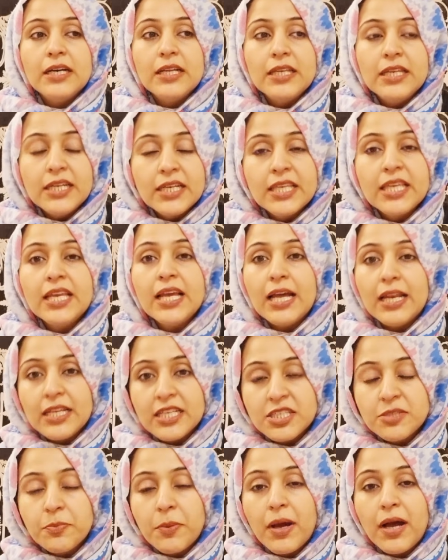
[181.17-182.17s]
लड़की
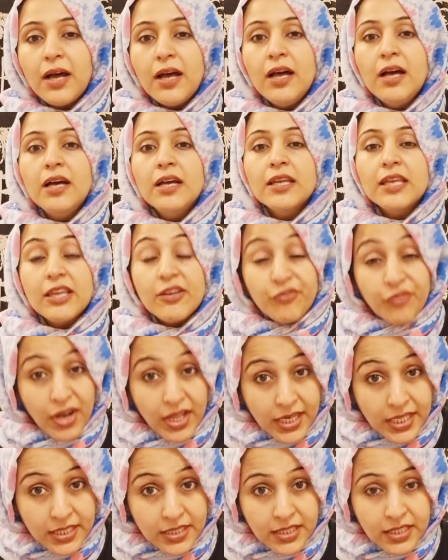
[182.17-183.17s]
अलेशबा के
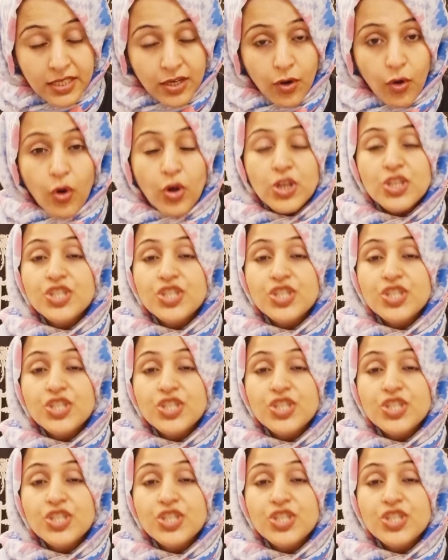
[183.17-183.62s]
वालिद और